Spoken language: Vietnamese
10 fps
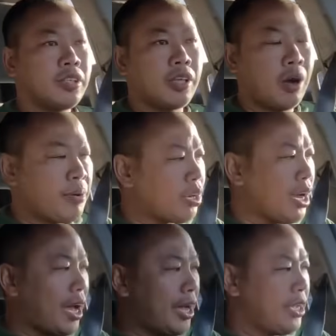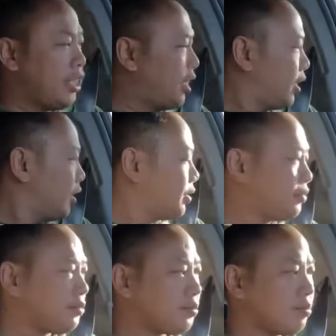không biết có ai ờ,
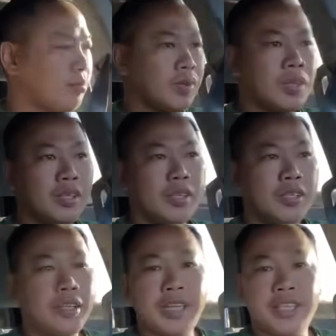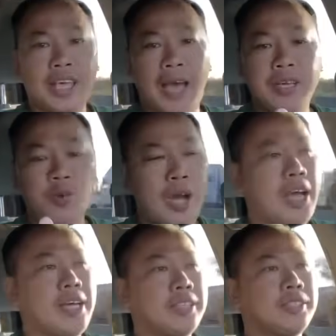đã trải
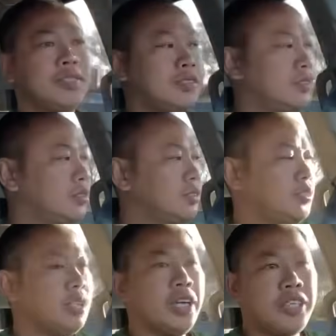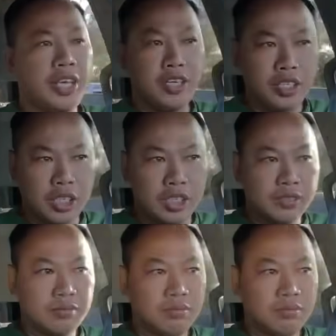qua những cái chuyện đó chưa